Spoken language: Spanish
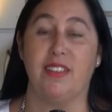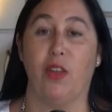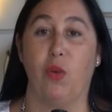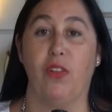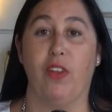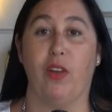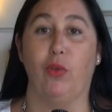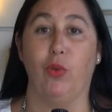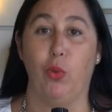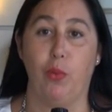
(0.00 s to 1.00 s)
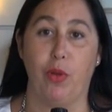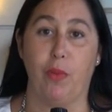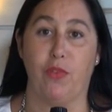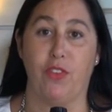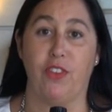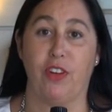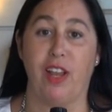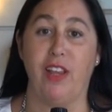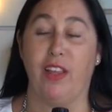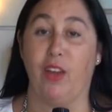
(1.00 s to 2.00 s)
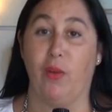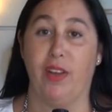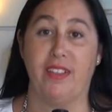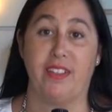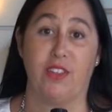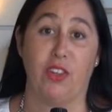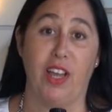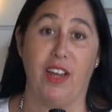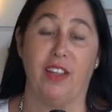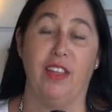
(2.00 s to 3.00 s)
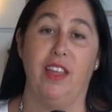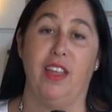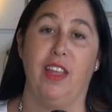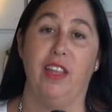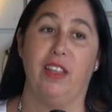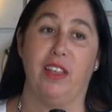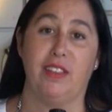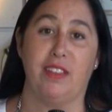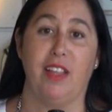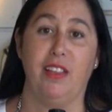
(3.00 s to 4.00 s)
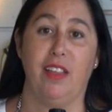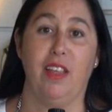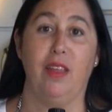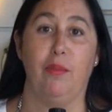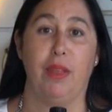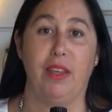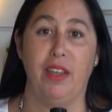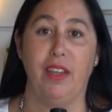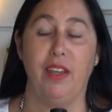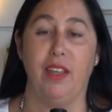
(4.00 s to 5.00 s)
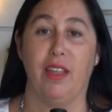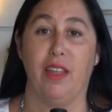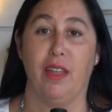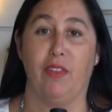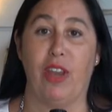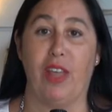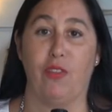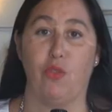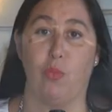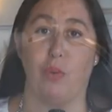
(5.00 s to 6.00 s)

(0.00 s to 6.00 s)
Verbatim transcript: se encuentra con un grupo de profesionales que lo van a asesorar es interesante venir, eh, traer su